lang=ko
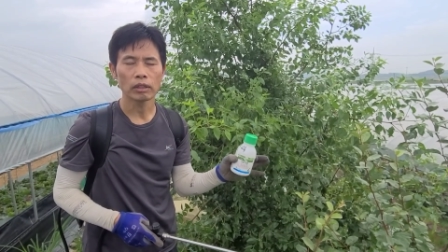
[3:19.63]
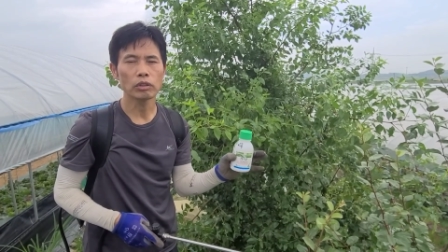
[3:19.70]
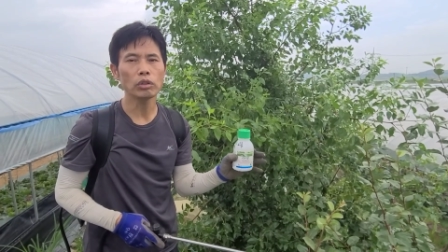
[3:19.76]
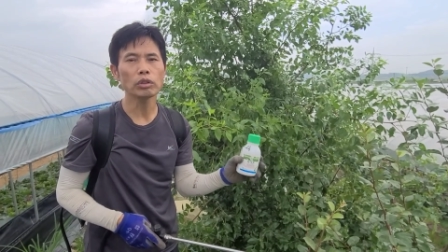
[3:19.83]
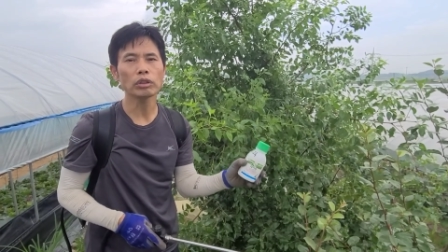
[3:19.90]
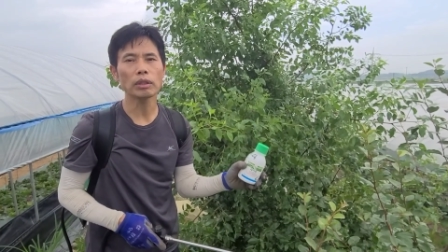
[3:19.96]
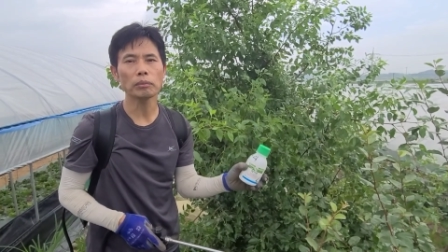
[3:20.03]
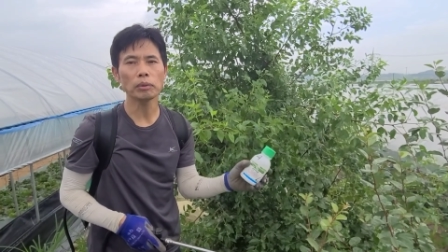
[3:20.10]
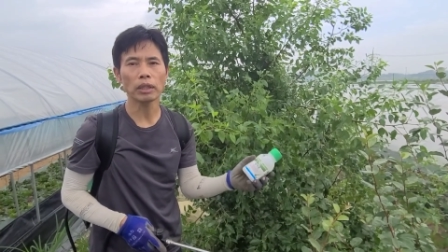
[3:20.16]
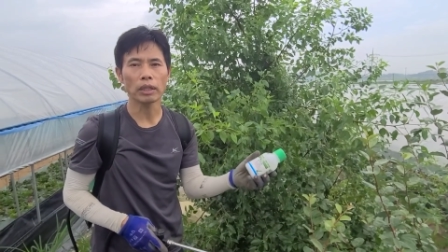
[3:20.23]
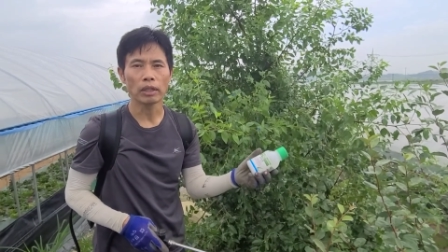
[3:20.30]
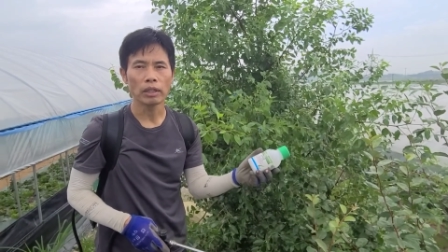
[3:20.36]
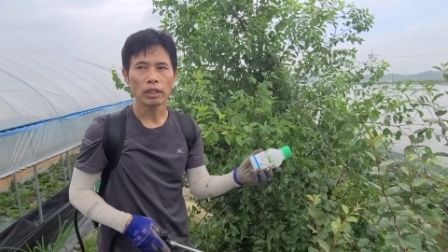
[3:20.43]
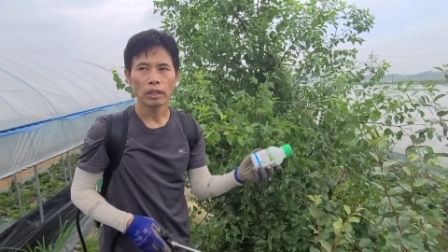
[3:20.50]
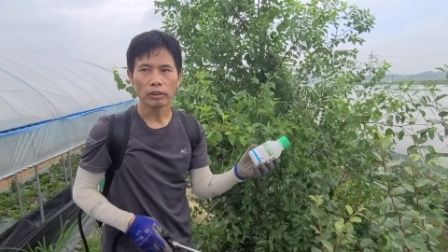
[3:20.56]
그렇기
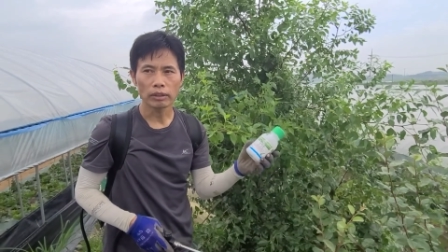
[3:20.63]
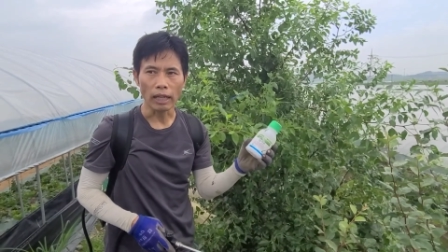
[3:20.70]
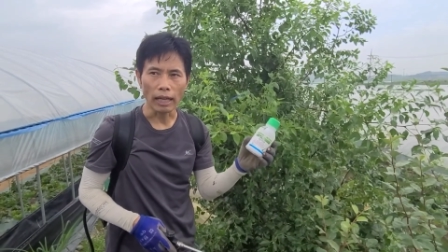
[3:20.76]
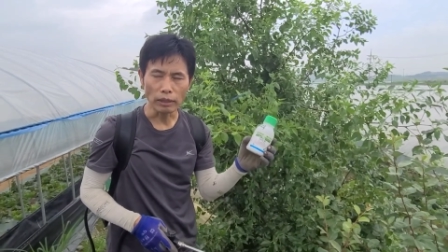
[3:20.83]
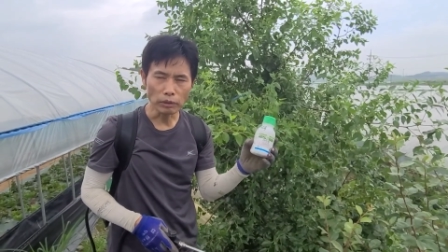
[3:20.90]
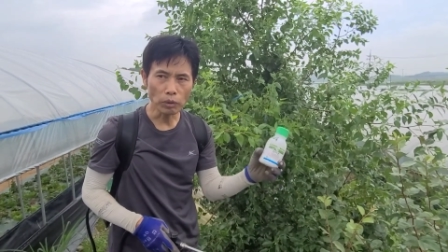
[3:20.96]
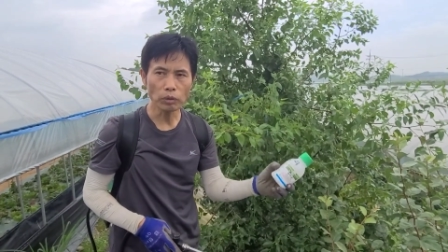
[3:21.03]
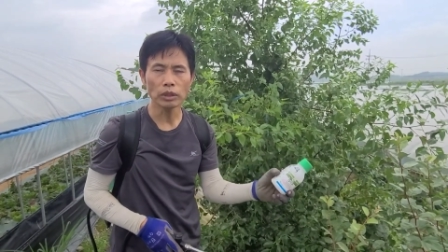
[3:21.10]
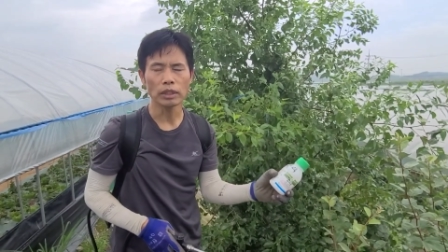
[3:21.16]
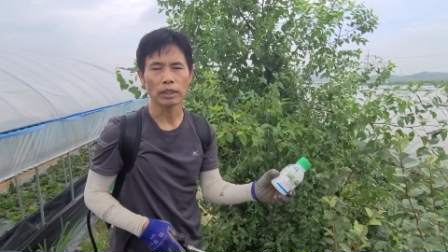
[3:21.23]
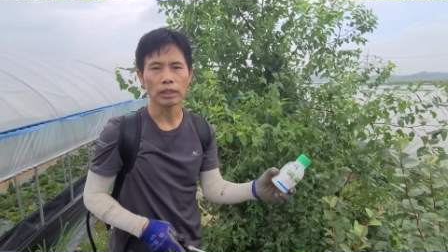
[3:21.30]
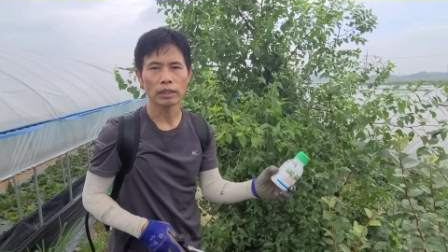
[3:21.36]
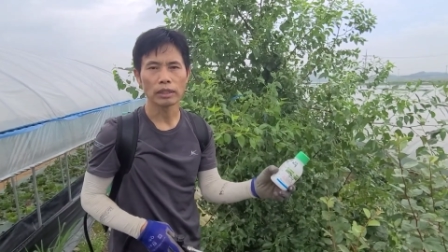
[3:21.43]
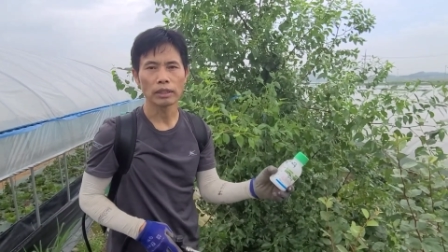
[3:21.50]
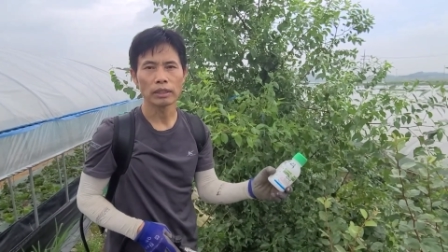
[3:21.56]
때문에 당연히
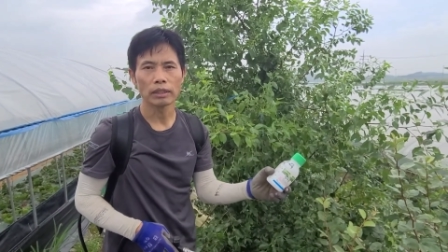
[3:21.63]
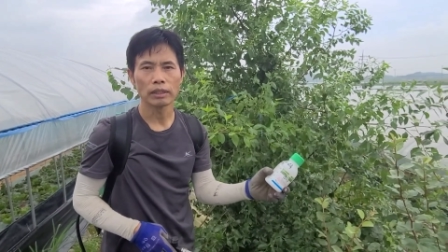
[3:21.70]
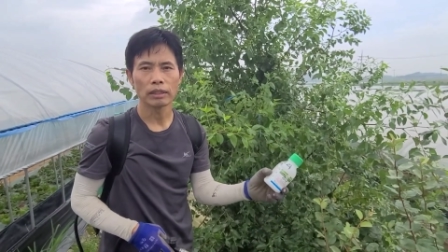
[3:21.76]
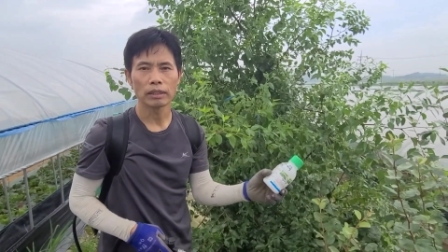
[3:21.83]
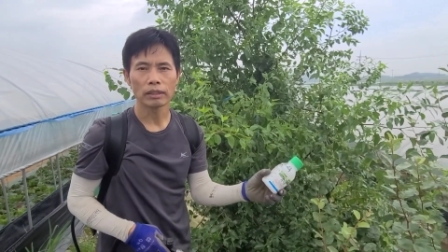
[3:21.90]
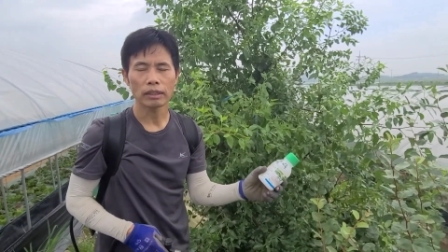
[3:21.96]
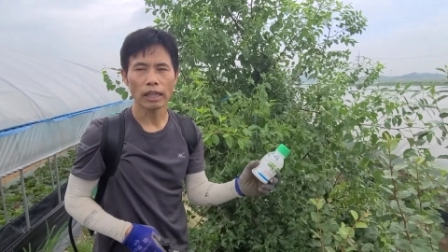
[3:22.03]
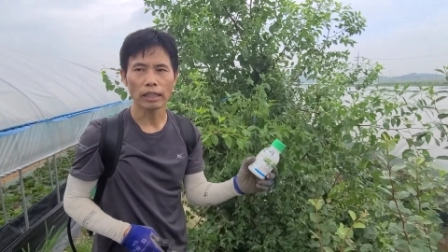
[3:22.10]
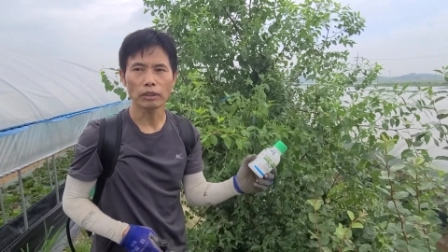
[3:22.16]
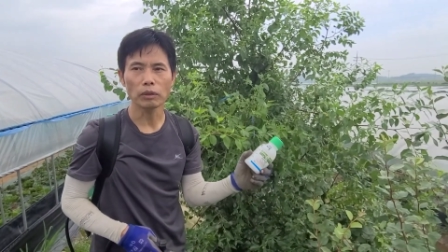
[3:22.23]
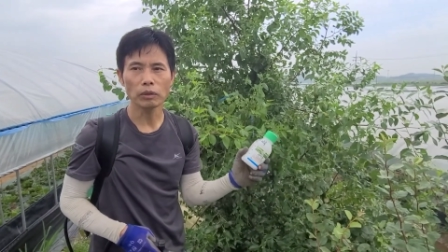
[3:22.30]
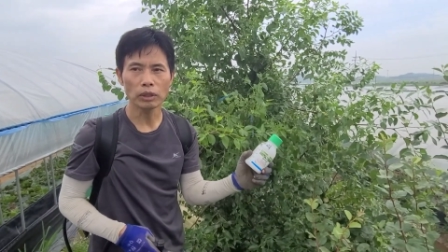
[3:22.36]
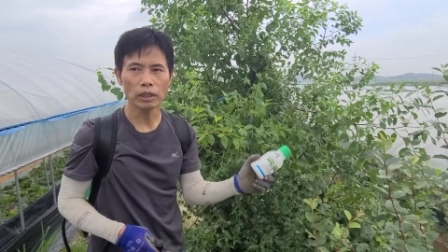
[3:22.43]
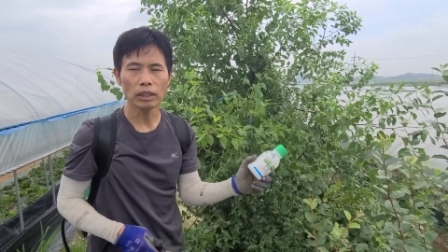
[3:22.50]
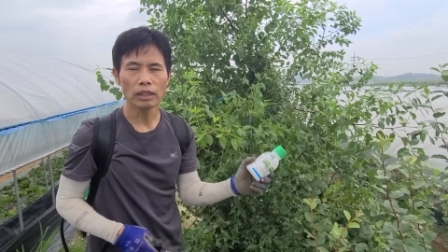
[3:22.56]

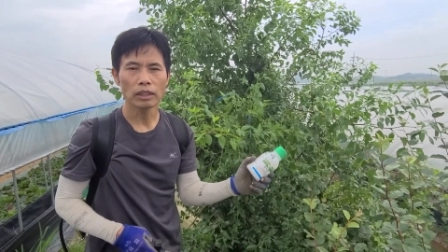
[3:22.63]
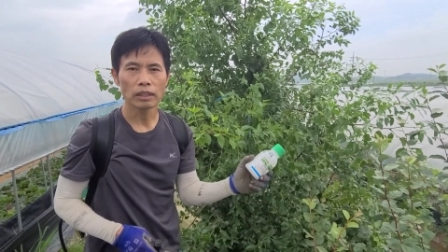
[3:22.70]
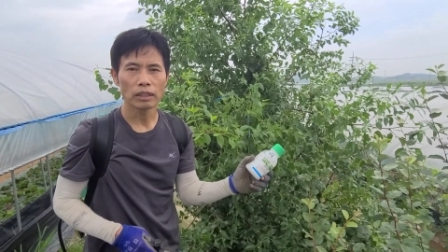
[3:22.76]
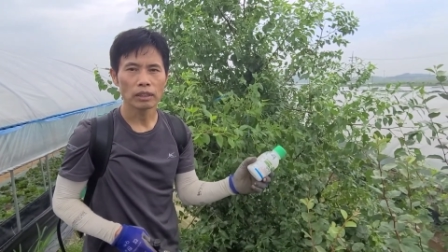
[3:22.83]
당연히